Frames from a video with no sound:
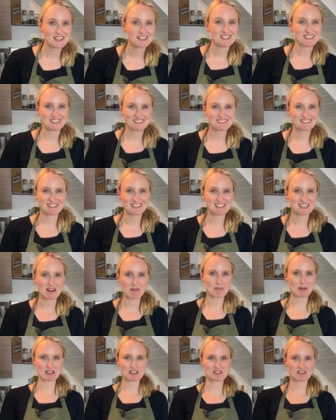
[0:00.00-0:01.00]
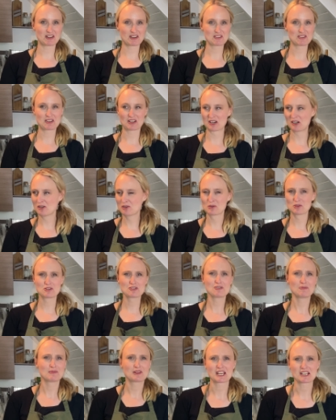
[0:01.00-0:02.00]
Ich denke, ein besseres Grillgut
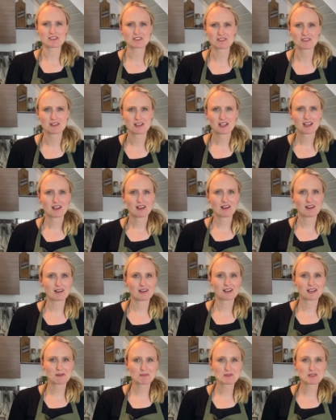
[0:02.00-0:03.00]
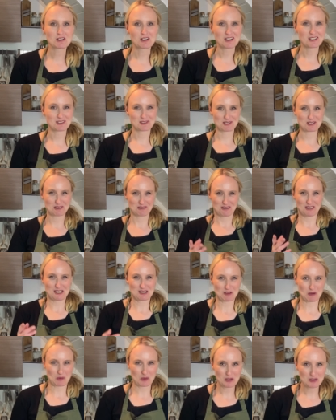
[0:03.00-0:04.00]
zum Testen äh, gibt es gar nicht oder fällt
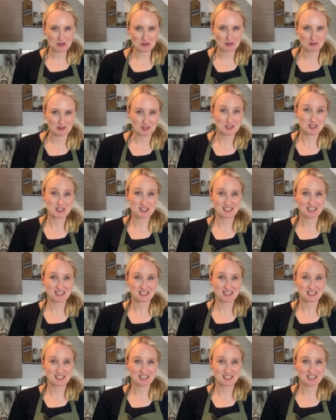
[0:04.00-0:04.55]
euch noch was